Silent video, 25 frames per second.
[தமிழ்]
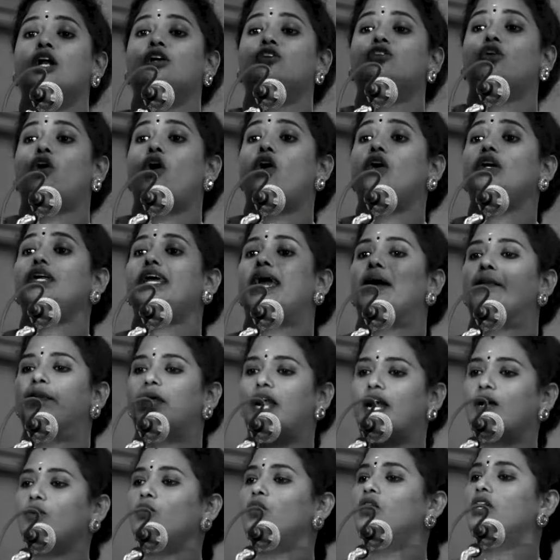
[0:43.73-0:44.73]
ட்ரோன்
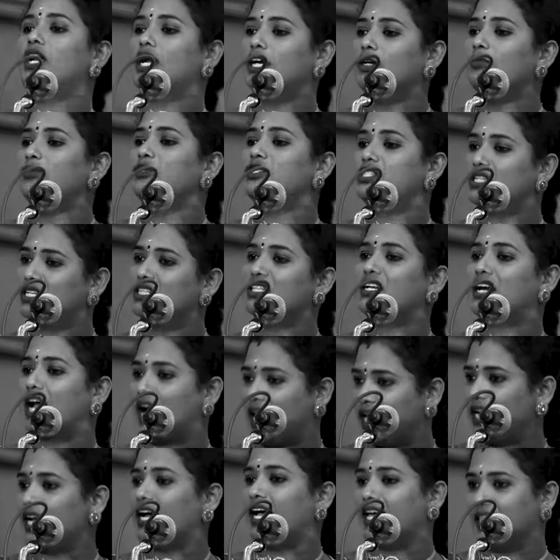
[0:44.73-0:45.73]
கேமரான்னு ஒன்று
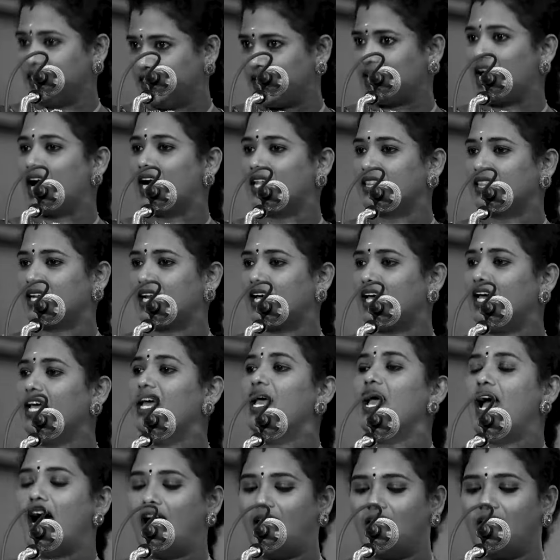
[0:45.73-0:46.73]
கண்டுபிடிச்சிருந்துருக்காங்க இந்த காலத்துல
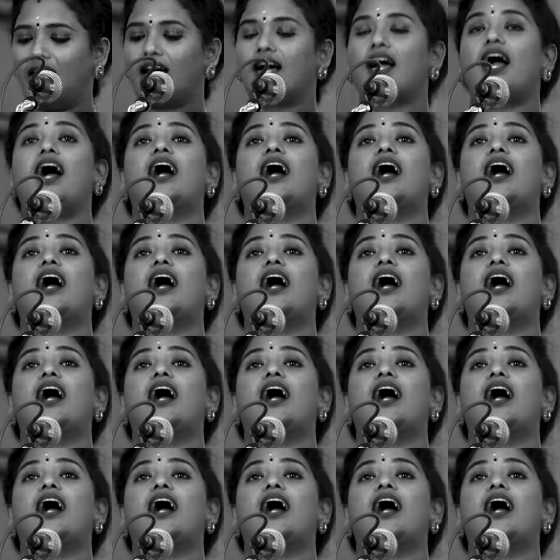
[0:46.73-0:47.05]
அழகா